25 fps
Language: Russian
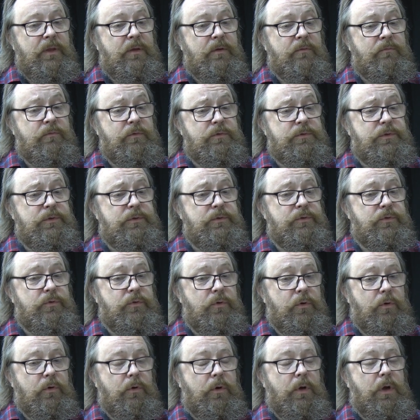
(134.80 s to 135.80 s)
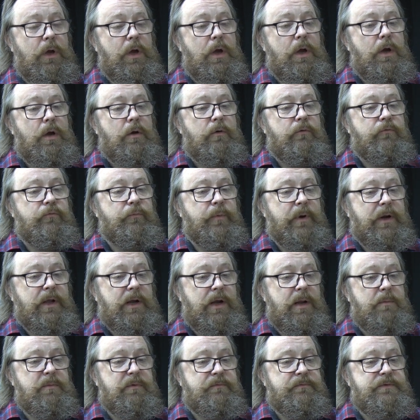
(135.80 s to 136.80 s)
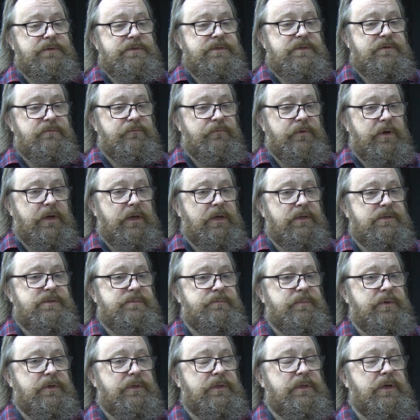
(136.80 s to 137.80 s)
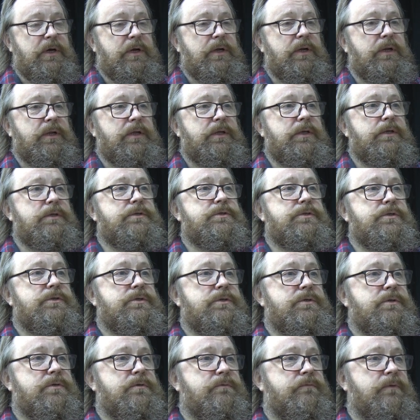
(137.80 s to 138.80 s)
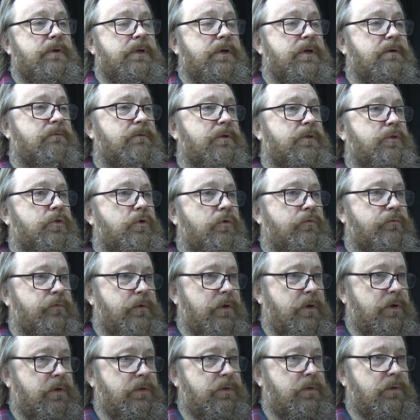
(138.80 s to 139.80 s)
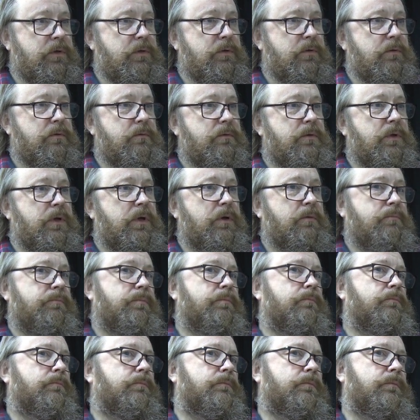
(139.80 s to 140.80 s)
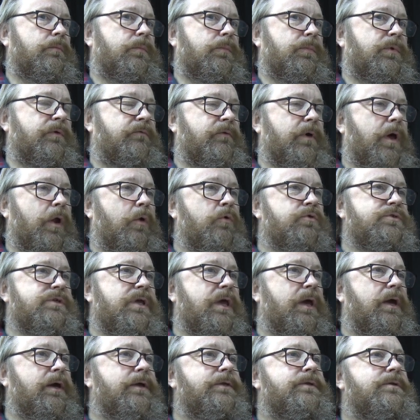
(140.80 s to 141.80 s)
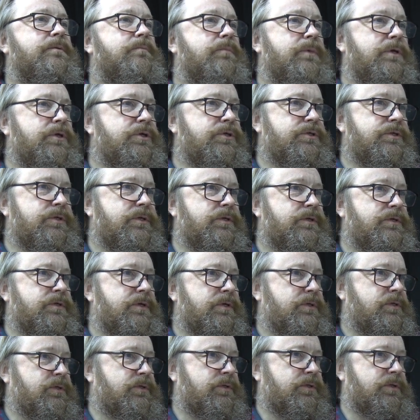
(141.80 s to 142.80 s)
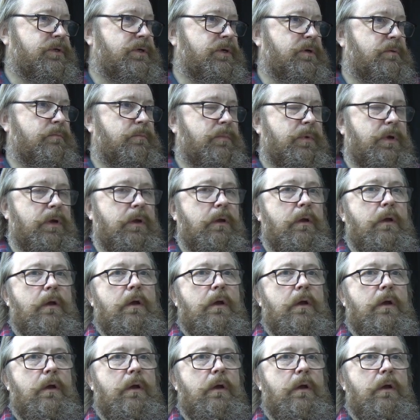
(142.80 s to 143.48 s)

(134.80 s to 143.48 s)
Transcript: Вот, но в программе фестиваля спектакли из э, Великого Новгорода, да, Новгородский академический театр драмы,